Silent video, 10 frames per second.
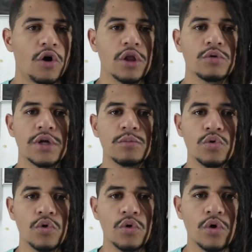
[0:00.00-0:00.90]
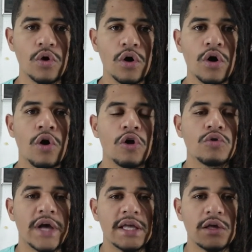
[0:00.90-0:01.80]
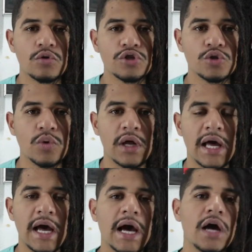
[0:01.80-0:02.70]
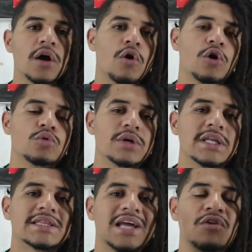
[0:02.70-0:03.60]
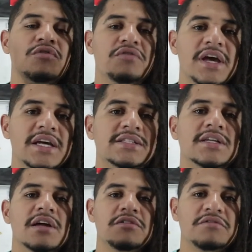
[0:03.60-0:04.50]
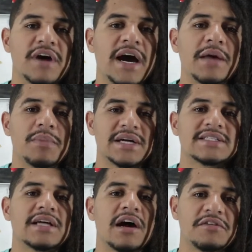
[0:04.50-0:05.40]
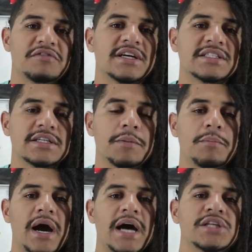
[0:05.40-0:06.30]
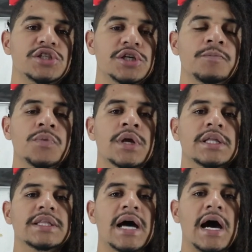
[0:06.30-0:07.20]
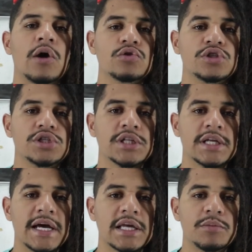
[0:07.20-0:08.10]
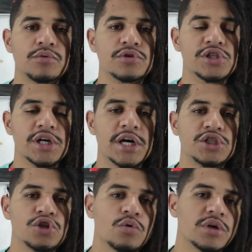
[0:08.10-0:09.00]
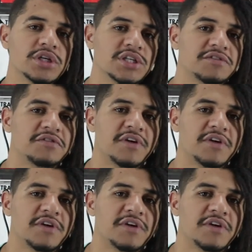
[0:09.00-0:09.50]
olha o que mudou, olha o que ainda continua lá, olha o que talvez vai passar a fazer parte da rotina daqui por diante ou que já